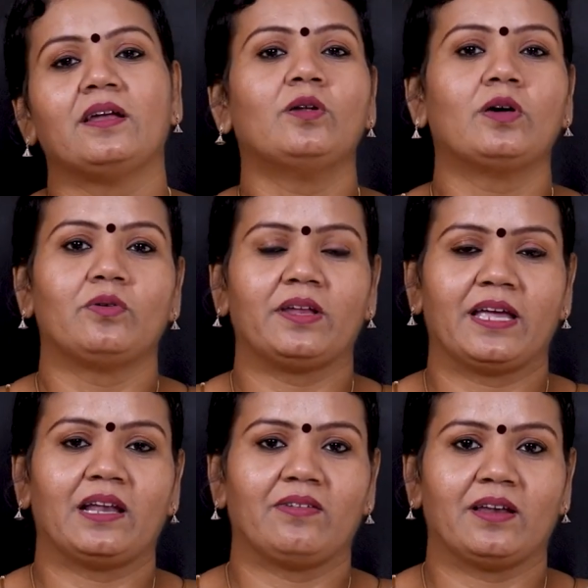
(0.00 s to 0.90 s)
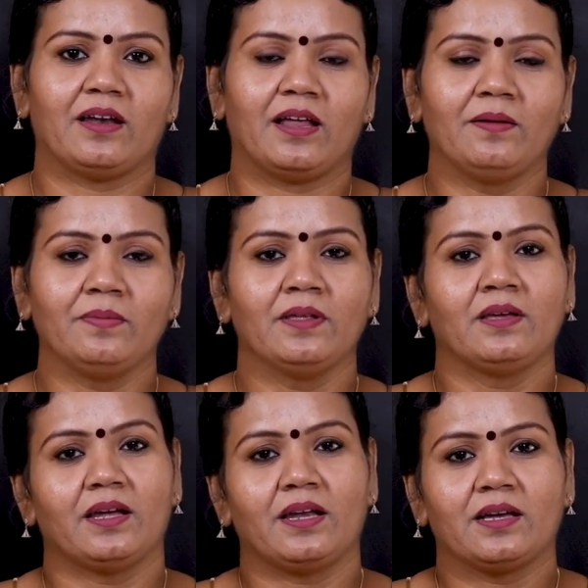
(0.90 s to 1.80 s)
இன்னொரு ஒரு கேள்வி என்னென்னா
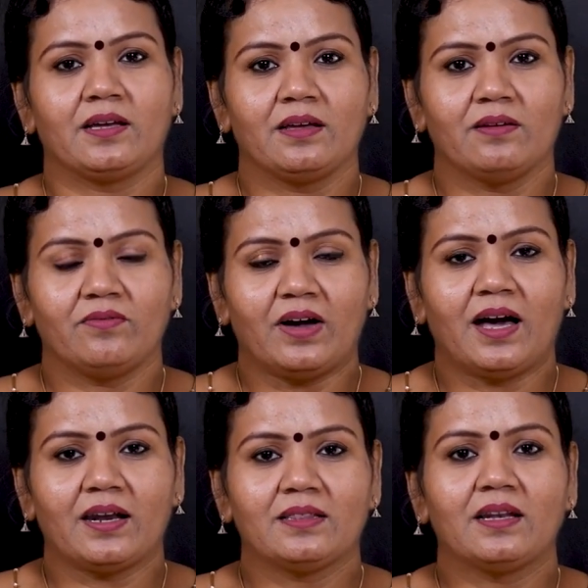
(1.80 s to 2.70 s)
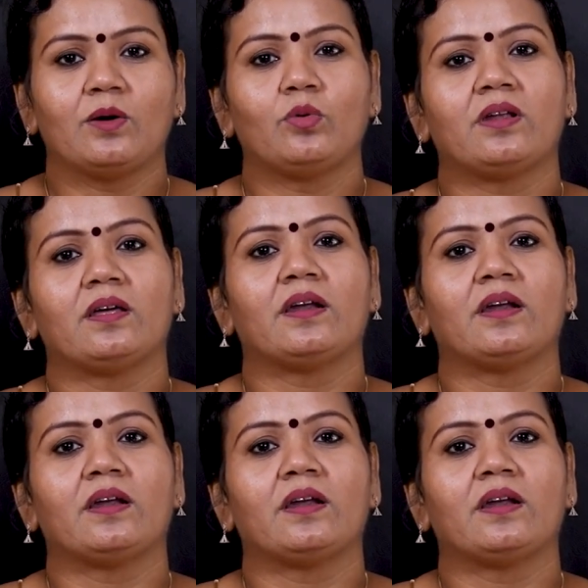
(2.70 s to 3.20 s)
எனக்கு வாரத்தில் ஒரு